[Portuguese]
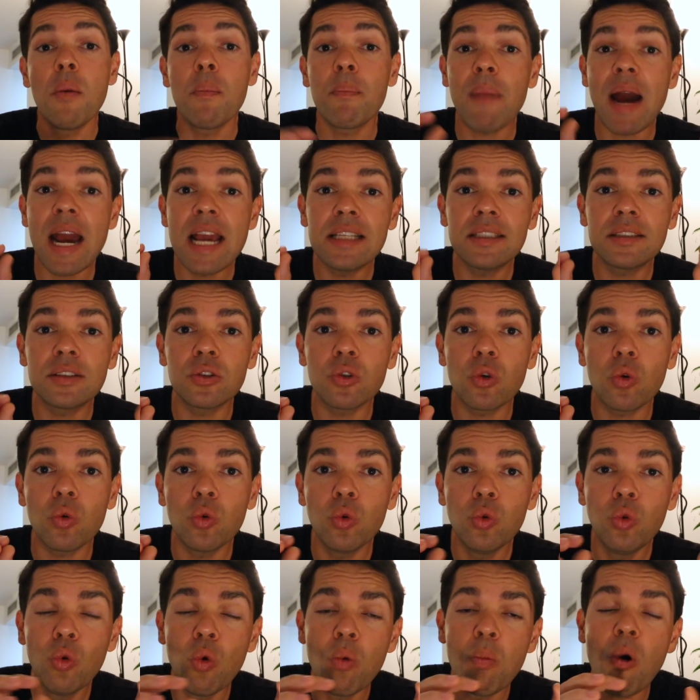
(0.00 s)
Mas
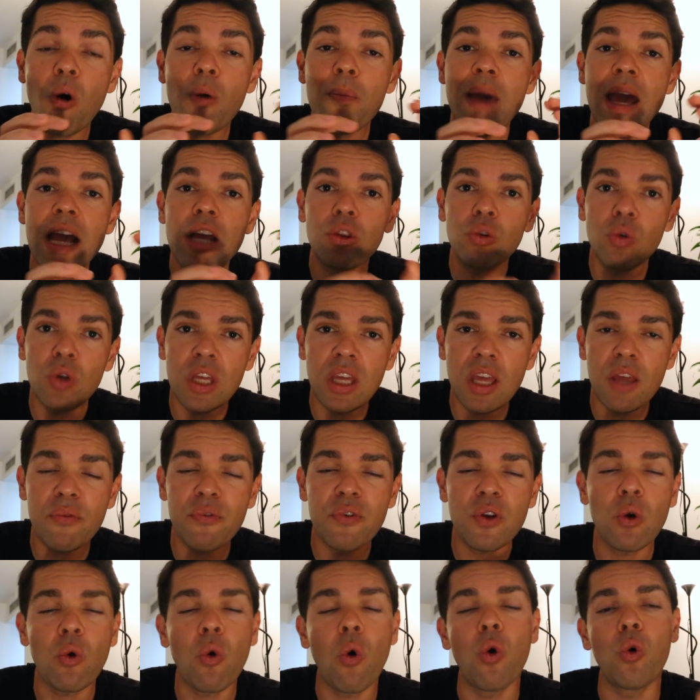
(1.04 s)
no momento em que
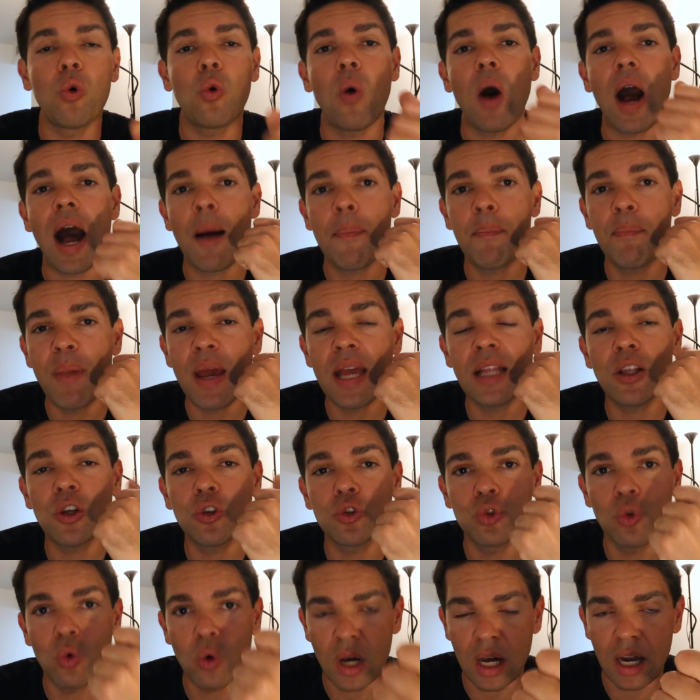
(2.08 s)
ficou
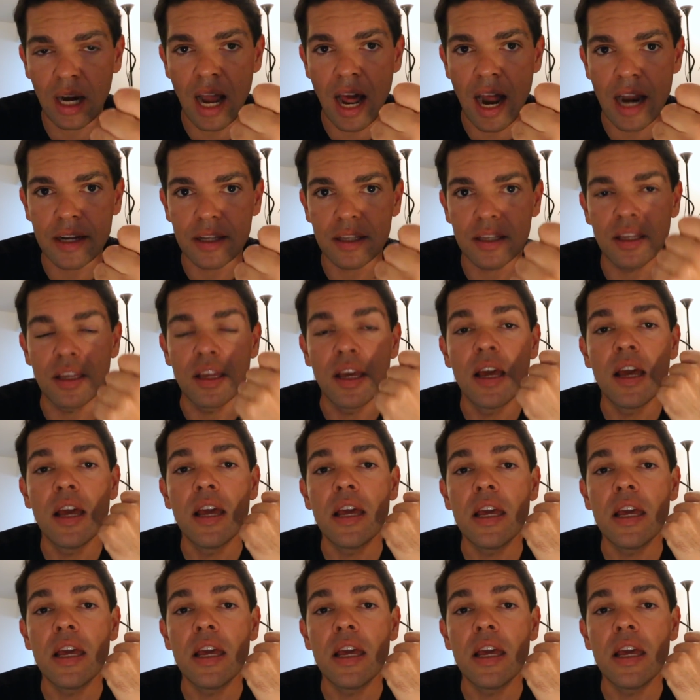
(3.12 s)
apenas o Clark